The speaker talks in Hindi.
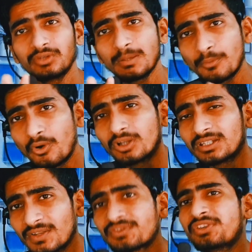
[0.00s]
तो ये
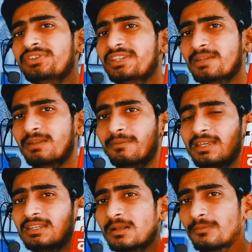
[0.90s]
बहुत अच्छी चीज है मेरे भाई